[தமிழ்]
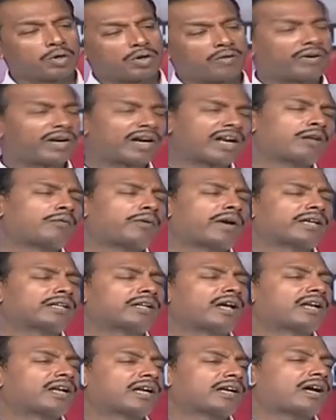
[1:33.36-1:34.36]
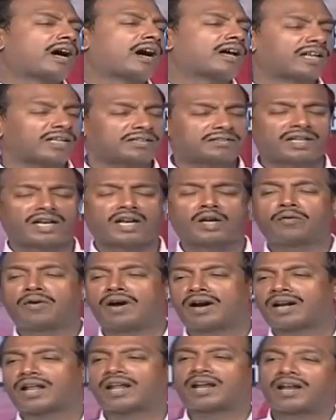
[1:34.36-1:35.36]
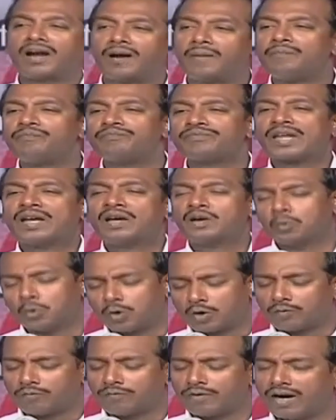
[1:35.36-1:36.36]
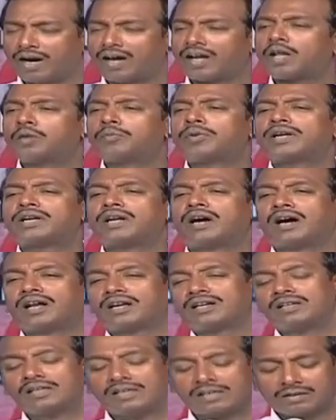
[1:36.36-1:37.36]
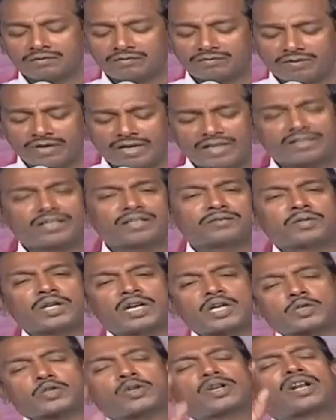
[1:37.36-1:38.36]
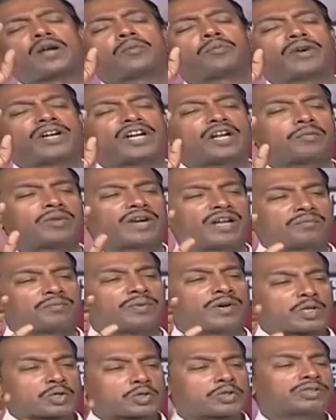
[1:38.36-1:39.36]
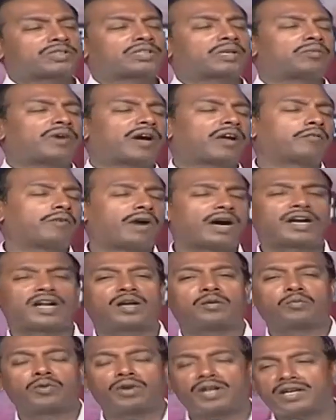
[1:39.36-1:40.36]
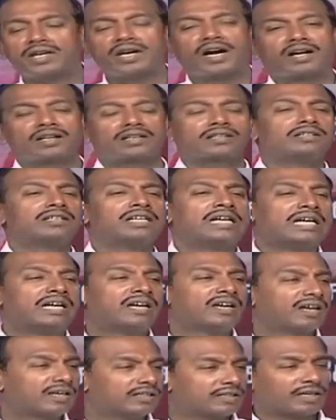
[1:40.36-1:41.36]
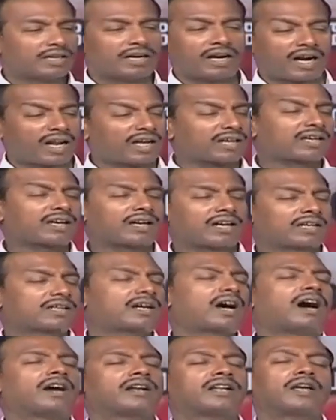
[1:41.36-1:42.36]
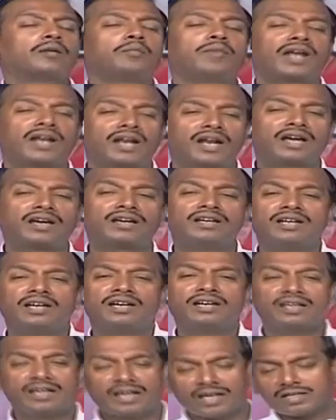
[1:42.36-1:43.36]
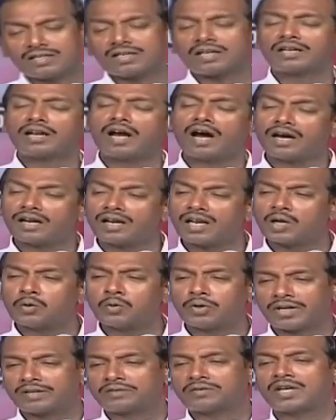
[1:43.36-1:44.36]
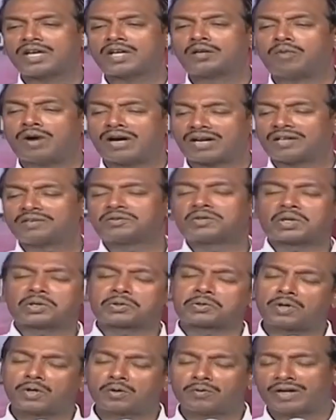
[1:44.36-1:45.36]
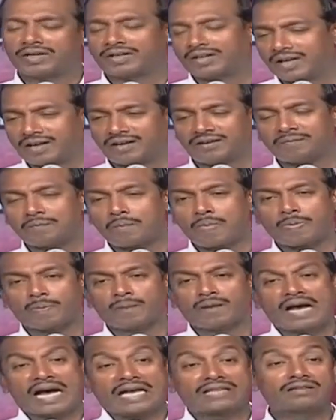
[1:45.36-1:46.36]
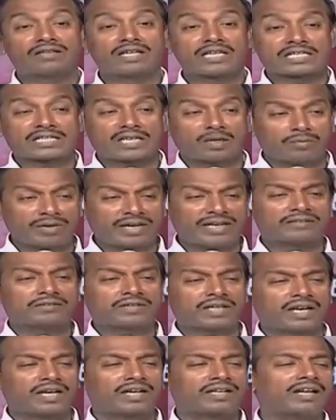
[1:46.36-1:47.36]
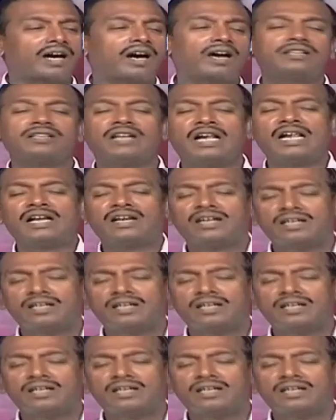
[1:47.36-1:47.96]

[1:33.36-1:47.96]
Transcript: ஒருவேளை வயதான காலத்தில் வாழலாம் ஒரு வாலிபனால் வேதத்தில் சொல்லப்பட்டபடி பரிசுத்தமாய் வாழ முடியாது இது நடக்கிற காரியம் அல்ல என்று நானே ஒரு தீர்மானத்திற்குள் வந்தேன் அந்த சமயத்திலே தான்